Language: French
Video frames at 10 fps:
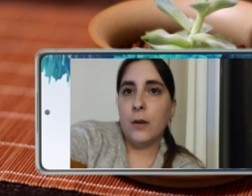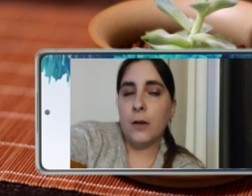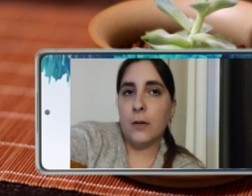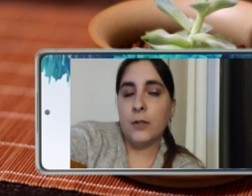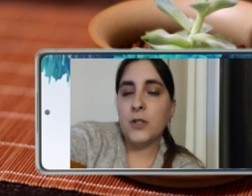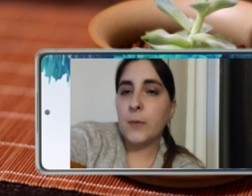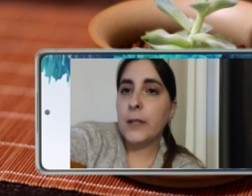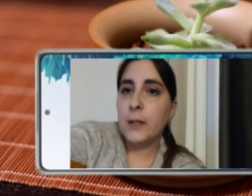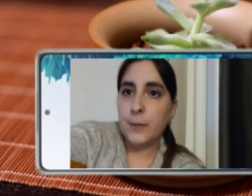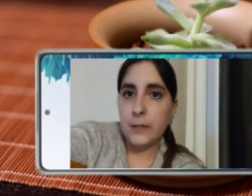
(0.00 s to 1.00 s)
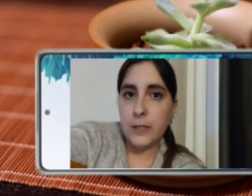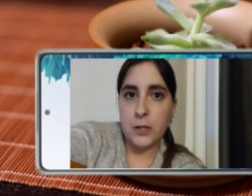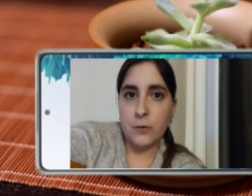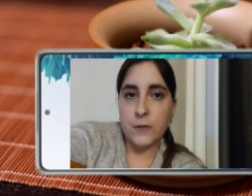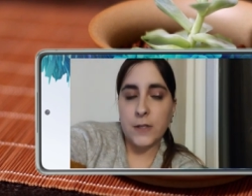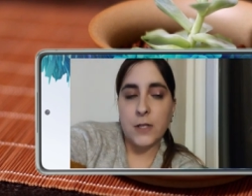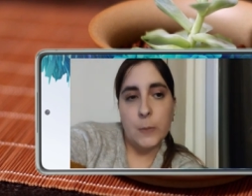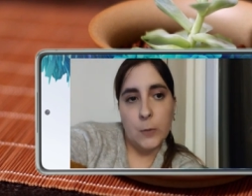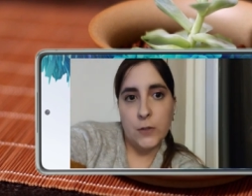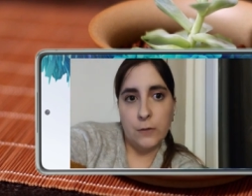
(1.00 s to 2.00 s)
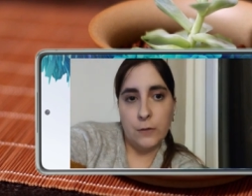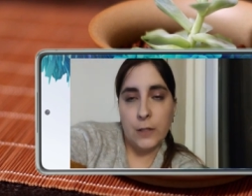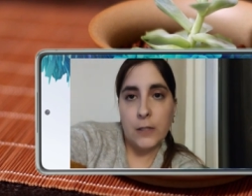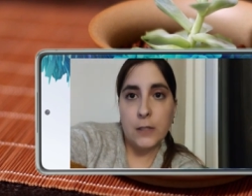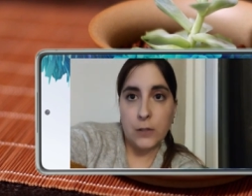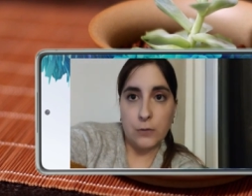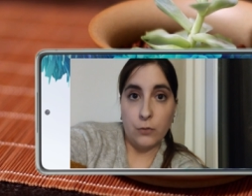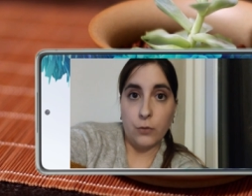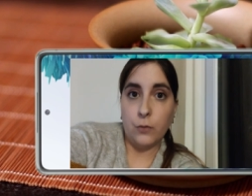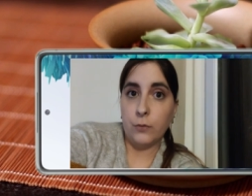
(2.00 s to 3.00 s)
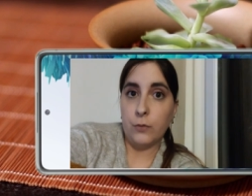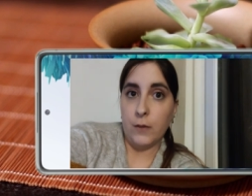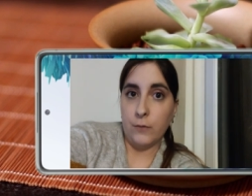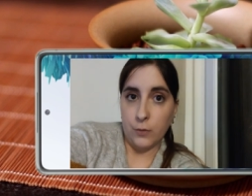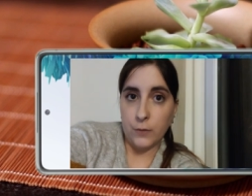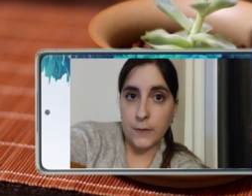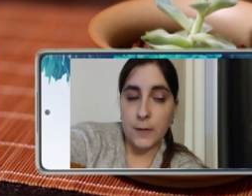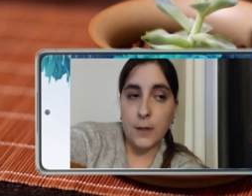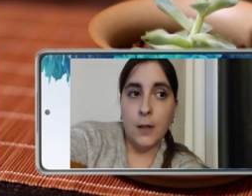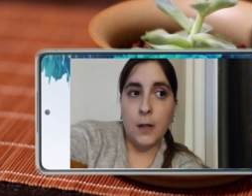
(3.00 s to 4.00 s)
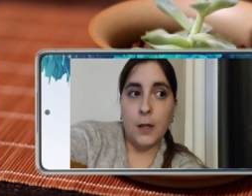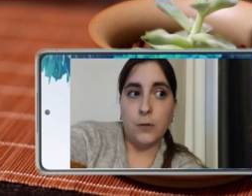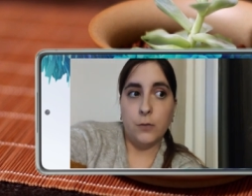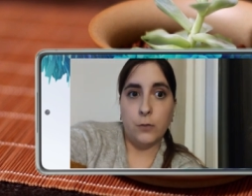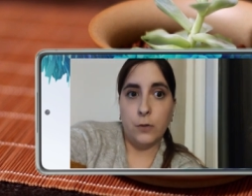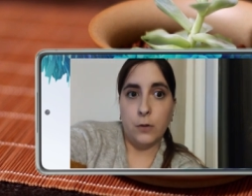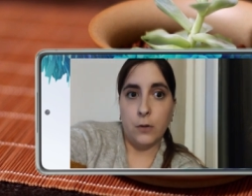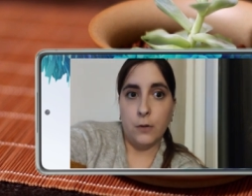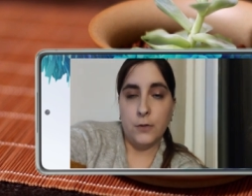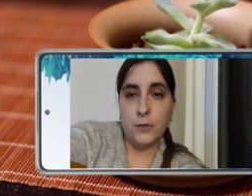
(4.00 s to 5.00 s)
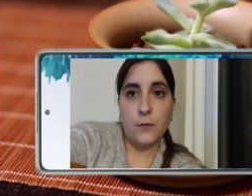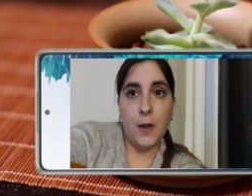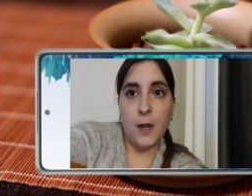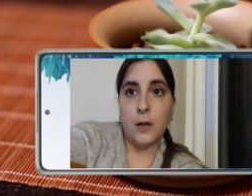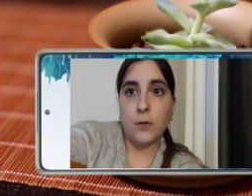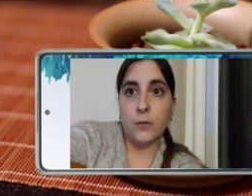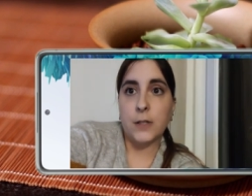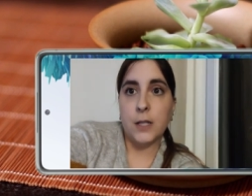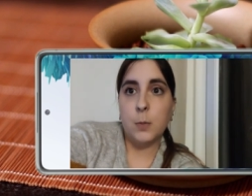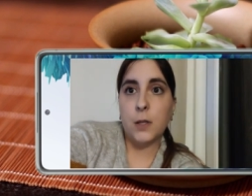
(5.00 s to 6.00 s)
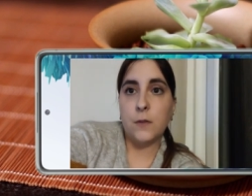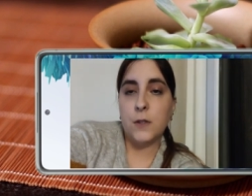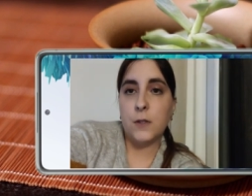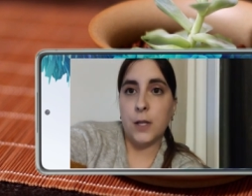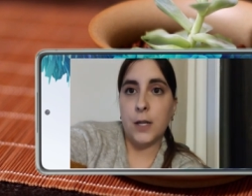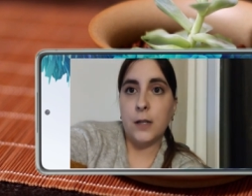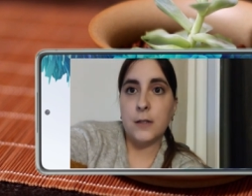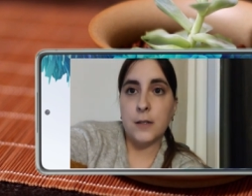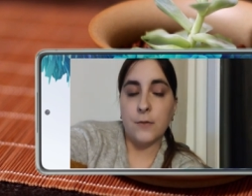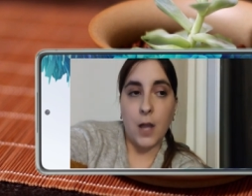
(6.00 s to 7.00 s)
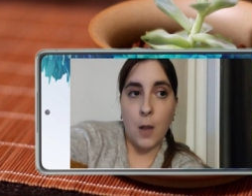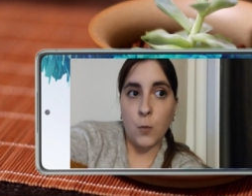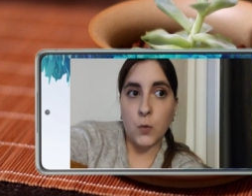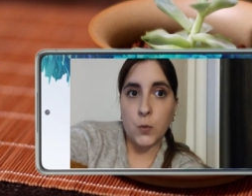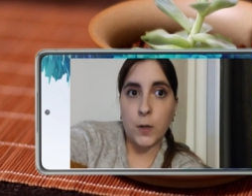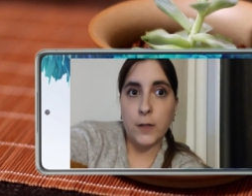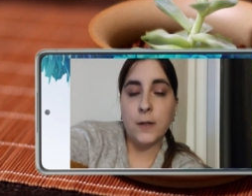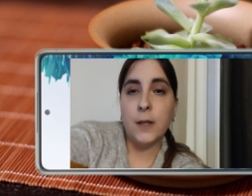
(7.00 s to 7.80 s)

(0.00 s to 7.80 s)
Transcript: euh, se mettre des petites échéances et se motiver, c'est se rendre compte qu'on avance. Et donc euh, se faire un calendrier prévisionnel, c'est vraiment chouette.